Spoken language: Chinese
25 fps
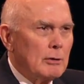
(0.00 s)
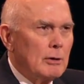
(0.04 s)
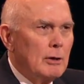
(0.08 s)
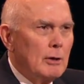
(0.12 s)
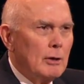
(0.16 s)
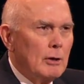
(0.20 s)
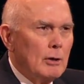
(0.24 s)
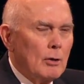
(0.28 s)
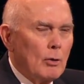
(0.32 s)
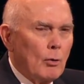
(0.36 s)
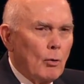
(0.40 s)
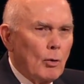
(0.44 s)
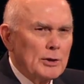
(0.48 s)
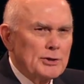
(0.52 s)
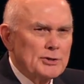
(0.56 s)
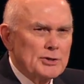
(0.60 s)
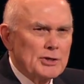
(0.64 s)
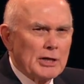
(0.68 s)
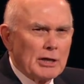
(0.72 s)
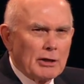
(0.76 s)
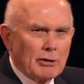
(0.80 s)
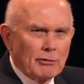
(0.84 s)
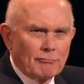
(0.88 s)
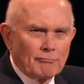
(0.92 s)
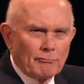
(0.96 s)
个人都在
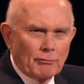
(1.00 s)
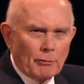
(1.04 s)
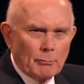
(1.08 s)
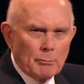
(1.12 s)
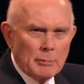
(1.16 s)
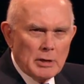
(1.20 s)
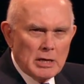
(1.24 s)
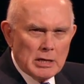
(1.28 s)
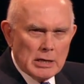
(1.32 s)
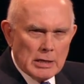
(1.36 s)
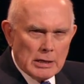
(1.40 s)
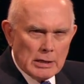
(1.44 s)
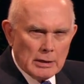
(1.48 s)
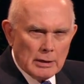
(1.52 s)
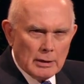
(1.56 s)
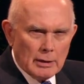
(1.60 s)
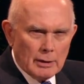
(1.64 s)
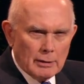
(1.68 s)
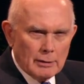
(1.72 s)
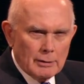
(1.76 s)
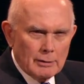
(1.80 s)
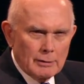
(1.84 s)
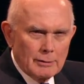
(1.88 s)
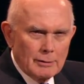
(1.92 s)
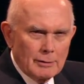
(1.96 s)
问我
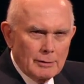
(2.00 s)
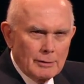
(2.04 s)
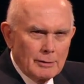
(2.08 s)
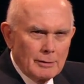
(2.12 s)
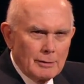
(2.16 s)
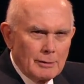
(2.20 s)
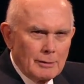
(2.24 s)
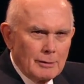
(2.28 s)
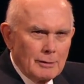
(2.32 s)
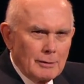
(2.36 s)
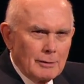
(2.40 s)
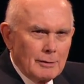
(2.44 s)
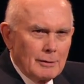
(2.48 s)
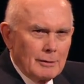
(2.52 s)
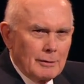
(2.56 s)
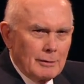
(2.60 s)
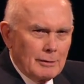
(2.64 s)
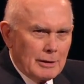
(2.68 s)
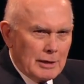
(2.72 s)
会有什么好处，